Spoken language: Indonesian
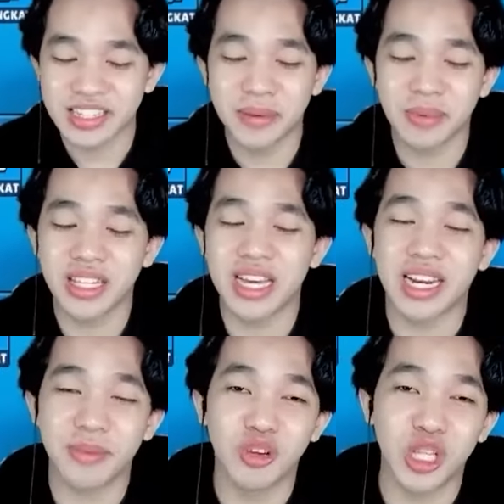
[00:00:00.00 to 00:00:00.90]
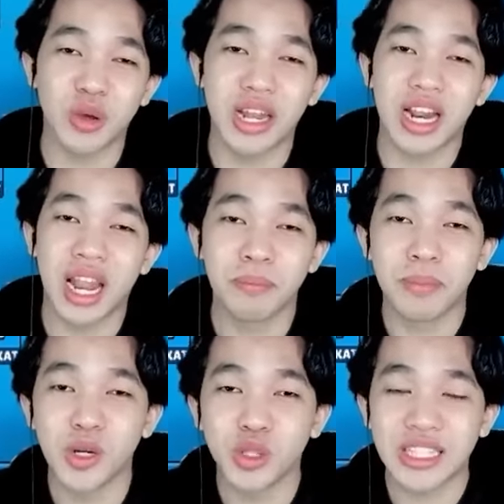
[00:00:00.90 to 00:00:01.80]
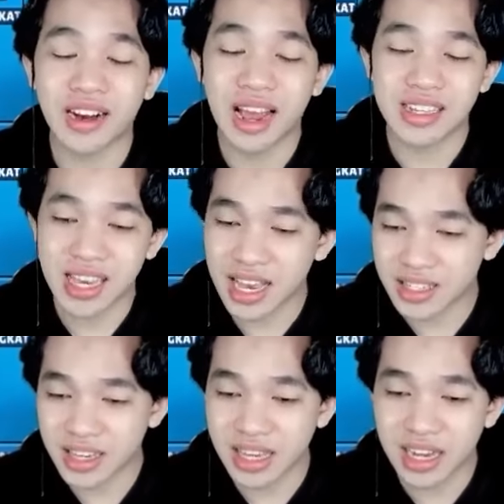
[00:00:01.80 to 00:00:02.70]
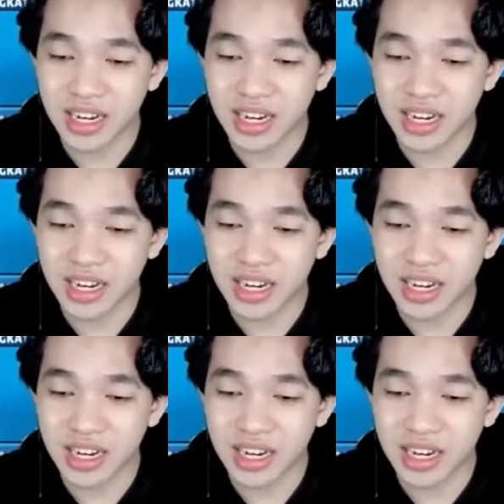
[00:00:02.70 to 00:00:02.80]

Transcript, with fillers: ya SCP 3000 itu adalah belut raksasa